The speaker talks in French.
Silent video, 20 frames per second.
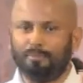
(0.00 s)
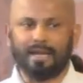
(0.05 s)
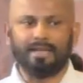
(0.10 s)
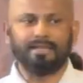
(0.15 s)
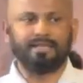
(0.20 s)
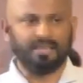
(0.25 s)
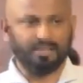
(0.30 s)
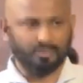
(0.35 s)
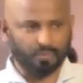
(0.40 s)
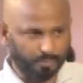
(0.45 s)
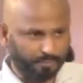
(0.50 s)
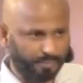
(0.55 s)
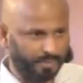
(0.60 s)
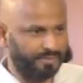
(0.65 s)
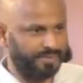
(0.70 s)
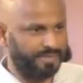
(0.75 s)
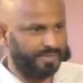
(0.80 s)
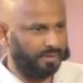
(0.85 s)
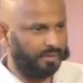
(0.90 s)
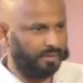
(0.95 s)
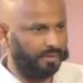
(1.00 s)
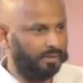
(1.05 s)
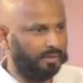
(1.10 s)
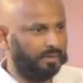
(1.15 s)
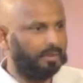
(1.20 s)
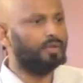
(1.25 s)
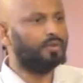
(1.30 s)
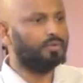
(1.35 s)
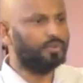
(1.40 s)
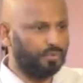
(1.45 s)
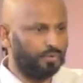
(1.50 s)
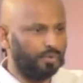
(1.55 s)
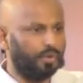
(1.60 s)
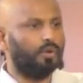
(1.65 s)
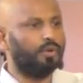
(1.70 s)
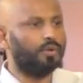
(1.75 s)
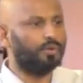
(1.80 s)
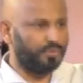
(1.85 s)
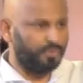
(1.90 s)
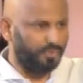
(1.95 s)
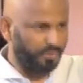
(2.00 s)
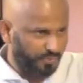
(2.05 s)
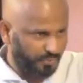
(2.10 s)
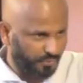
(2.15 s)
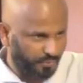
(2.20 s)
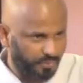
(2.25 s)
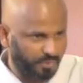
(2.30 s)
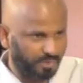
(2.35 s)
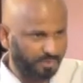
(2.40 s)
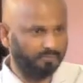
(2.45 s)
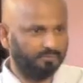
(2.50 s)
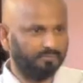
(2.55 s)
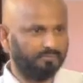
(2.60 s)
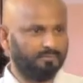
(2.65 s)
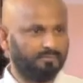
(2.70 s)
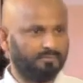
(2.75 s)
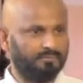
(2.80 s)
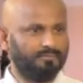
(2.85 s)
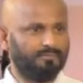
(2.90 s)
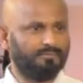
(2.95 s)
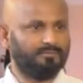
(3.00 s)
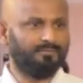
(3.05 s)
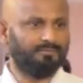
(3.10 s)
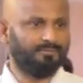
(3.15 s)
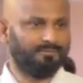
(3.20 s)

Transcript: notre manière de penser sur ce sujet.